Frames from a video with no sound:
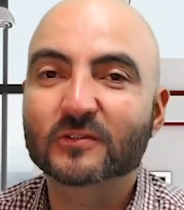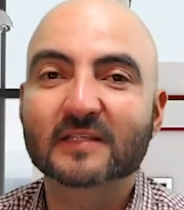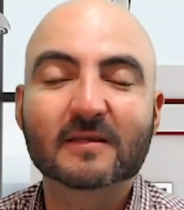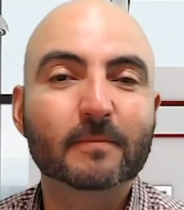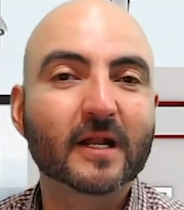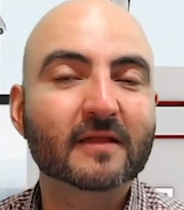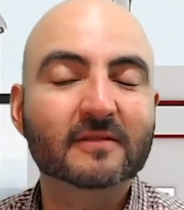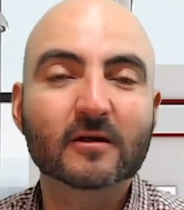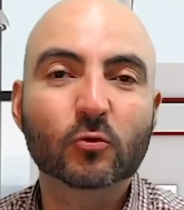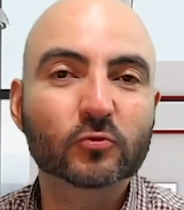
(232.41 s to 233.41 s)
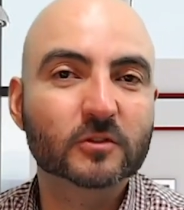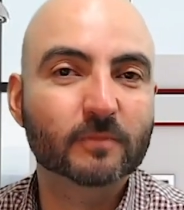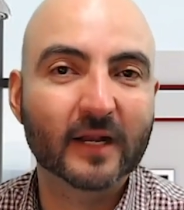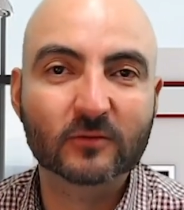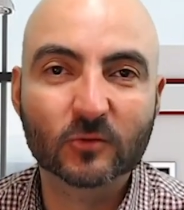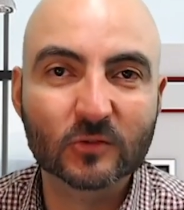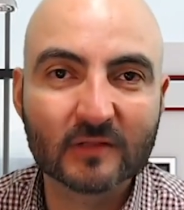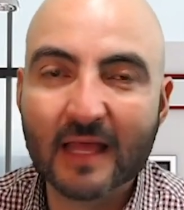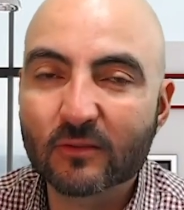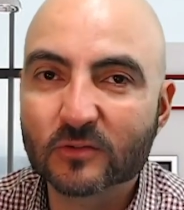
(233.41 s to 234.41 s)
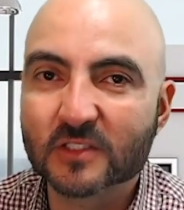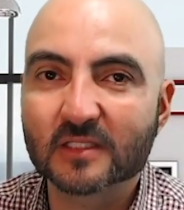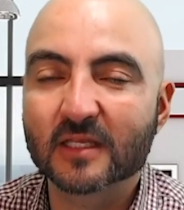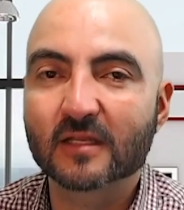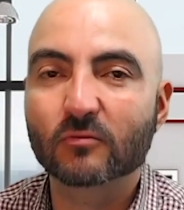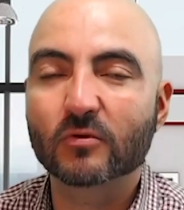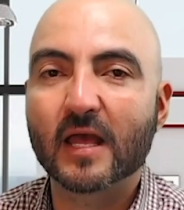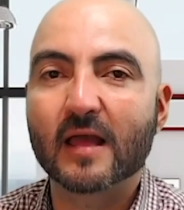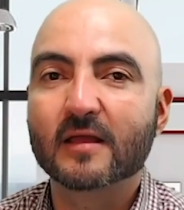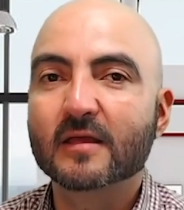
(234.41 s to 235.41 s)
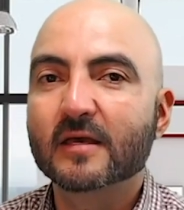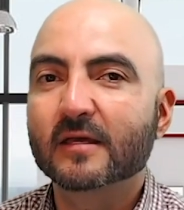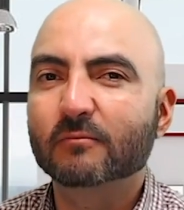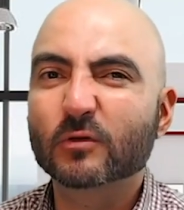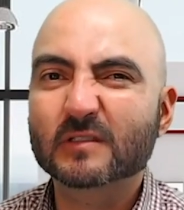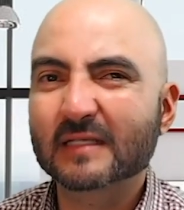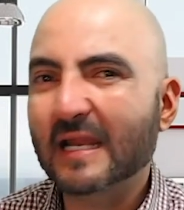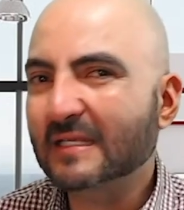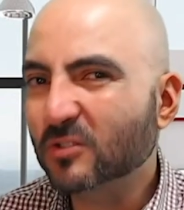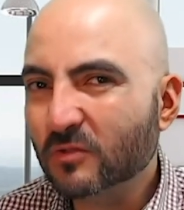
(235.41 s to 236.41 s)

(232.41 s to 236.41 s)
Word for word: O sea, siempre andan juntos para todos lados y tienen una pues relación de